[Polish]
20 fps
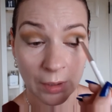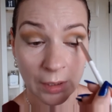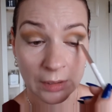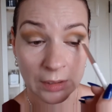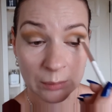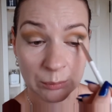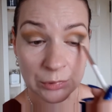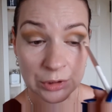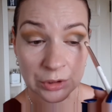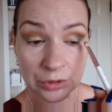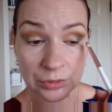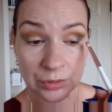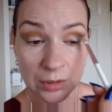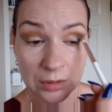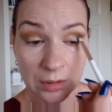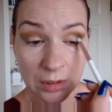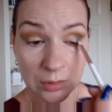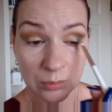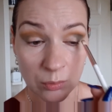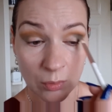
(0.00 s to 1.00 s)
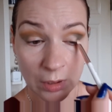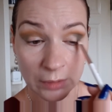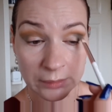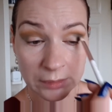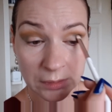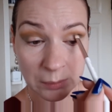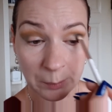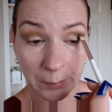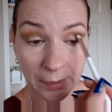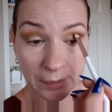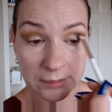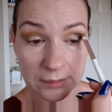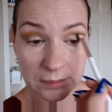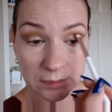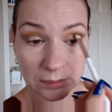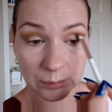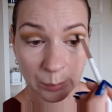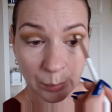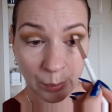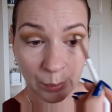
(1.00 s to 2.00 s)
ale myślę, że to jest zasługa tych
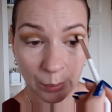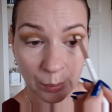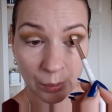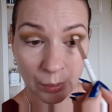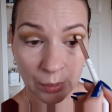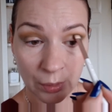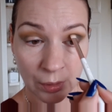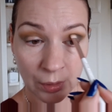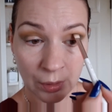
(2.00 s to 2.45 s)
pędzli, bo